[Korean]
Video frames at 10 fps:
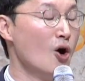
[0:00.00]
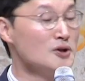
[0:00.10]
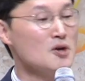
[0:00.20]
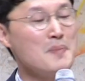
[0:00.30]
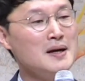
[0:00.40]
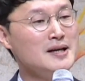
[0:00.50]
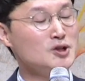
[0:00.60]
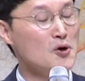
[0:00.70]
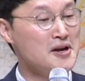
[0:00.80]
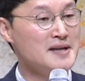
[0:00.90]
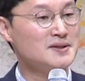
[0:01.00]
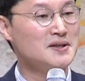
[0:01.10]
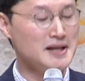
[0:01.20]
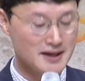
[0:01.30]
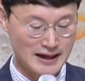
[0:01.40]
어서 빨리 저에게서
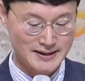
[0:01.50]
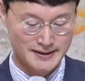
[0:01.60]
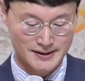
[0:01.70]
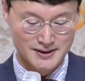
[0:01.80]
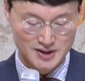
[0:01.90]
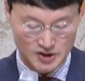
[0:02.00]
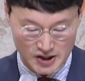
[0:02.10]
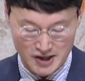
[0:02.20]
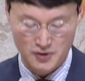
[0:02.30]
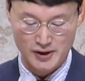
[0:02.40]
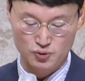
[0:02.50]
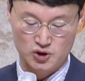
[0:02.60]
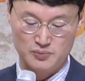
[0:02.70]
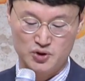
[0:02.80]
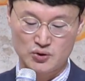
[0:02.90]
이 가시를 제거해
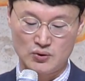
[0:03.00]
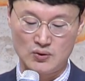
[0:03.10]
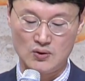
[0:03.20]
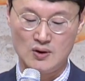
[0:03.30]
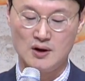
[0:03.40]
주십시오.